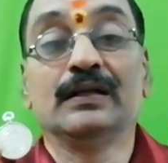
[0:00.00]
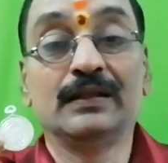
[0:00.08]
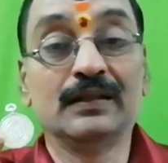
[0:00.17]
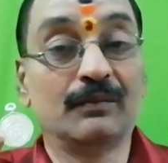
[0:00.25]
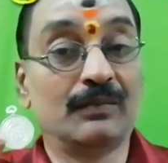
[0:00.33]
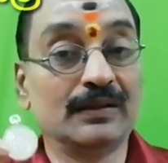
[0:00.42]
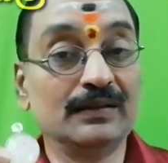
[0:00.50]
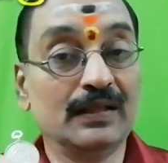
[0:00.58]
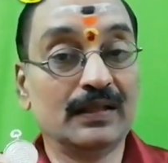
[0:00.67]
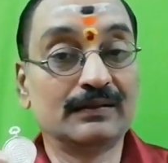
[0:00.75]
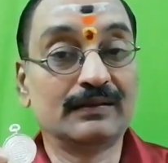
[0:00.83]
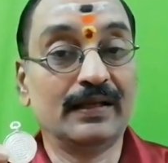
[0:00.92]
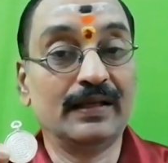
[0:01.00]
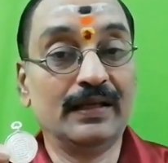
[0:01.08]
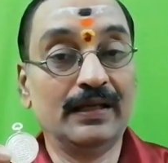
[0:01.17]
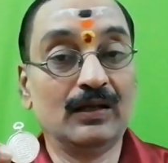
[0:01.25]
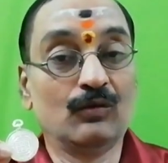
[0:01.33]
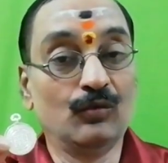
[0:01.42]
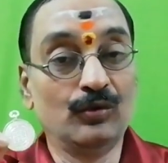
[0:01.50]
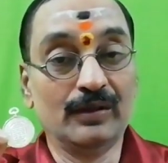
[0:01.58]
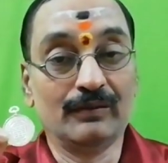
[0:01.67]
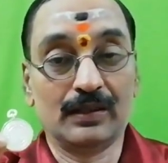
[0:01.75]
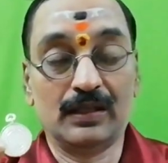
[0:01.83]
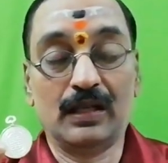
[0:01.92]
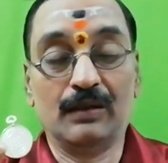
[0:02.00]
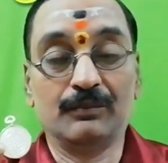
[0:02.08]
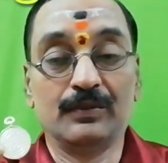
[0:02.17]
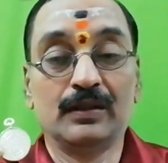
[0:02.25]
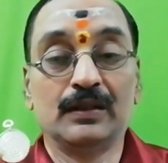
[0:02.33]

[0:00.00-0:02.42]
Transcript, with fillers: இந்த மந்திரத்தை கூறி வரலாம்